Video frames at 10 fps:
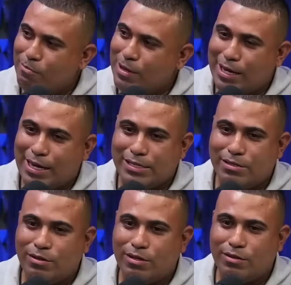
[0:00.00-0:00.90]
minha
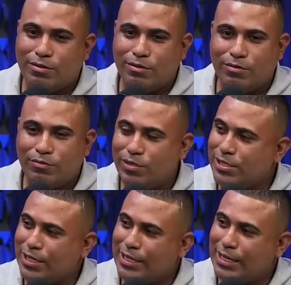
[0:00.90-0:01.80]
casa foi
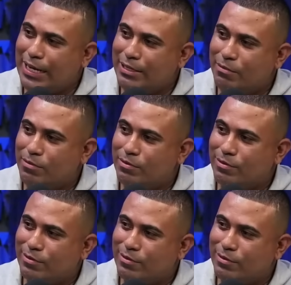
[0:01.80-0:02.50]
cercada, irmão.